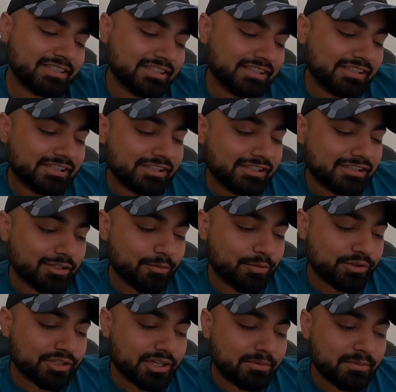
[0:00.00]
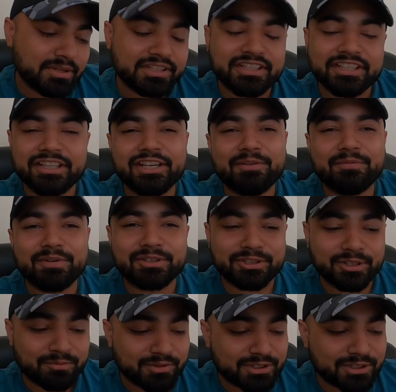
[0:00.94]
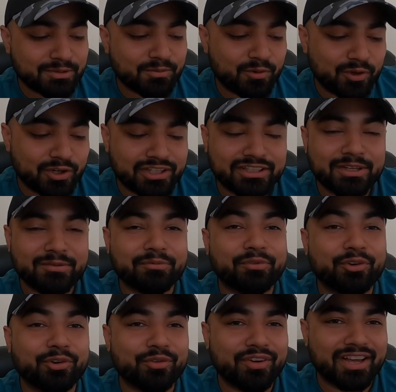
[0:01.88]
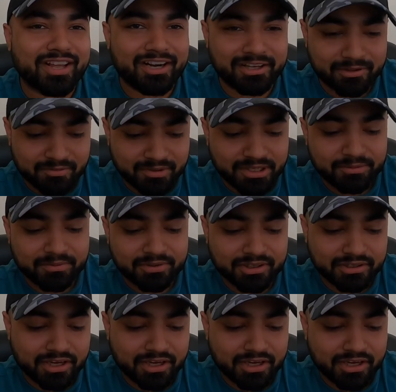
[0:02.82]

तो बहुत सारी बातें की नमस्ते नमस्ते बोल रहा था फूड वगैरह के बारे में